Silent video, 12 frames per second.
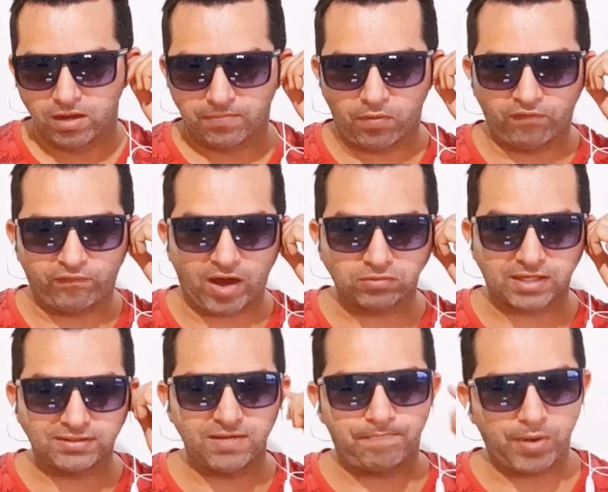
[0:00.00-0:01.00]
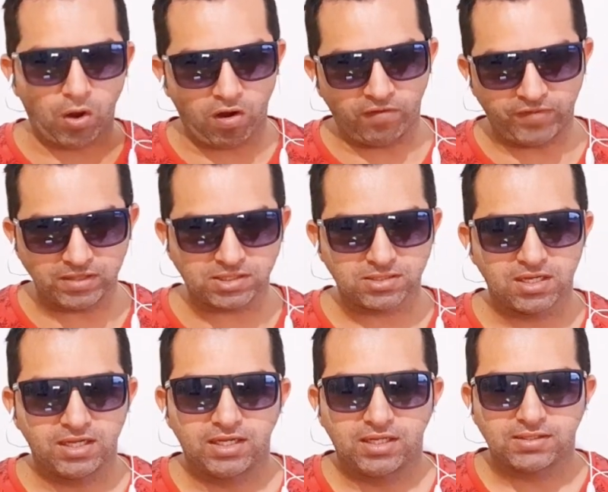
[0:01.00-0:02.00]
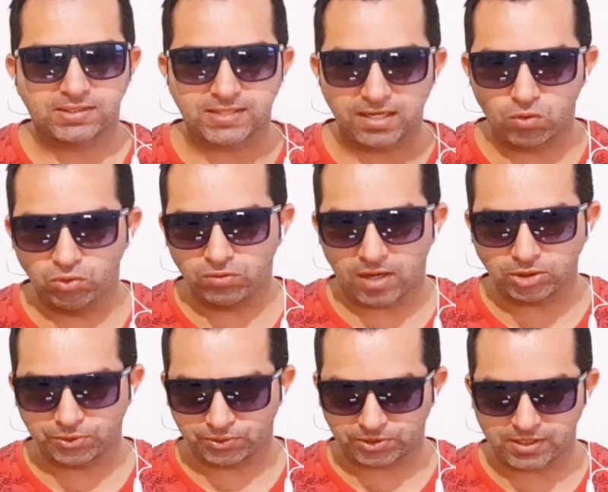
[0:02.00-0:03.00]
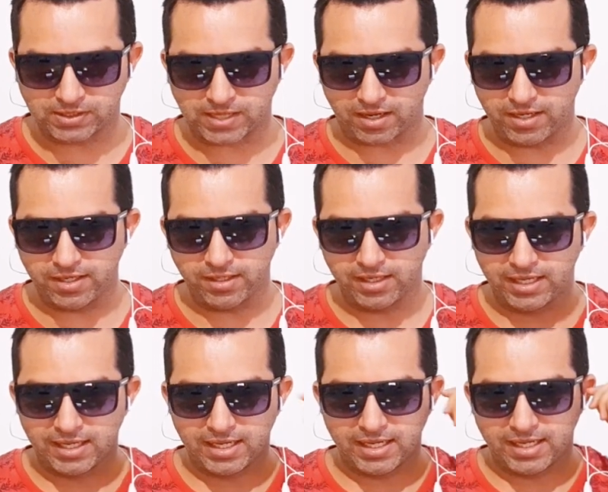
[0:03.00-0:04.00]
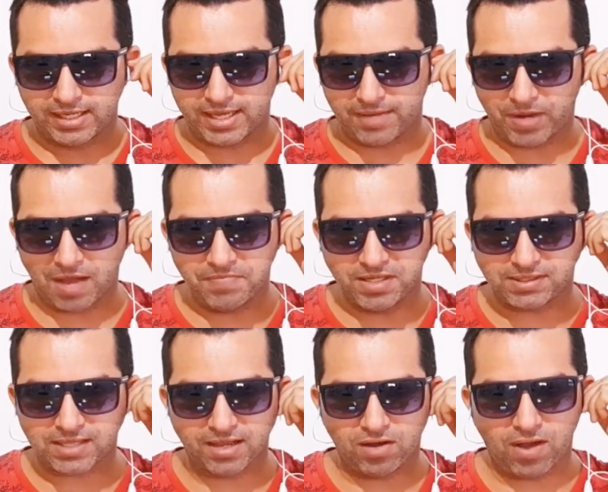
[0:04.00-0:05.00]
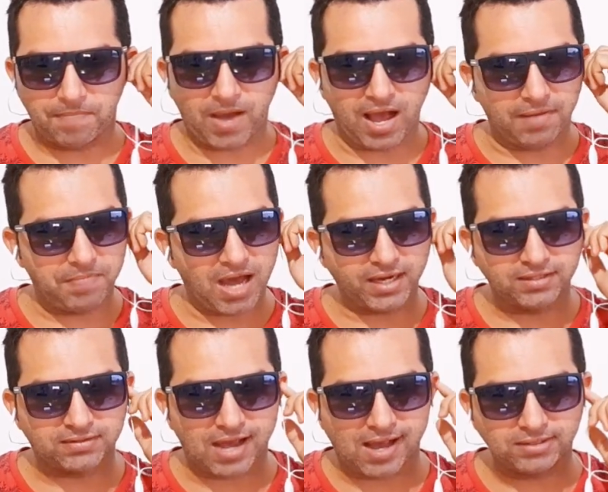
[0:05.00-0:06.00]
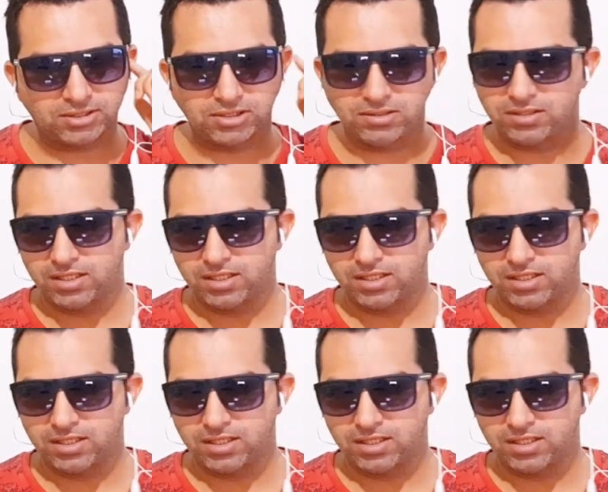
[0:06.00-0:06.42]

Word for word: Por falta de provas, segundo a justiça aí, que para mim isso aí é uma barbaridade.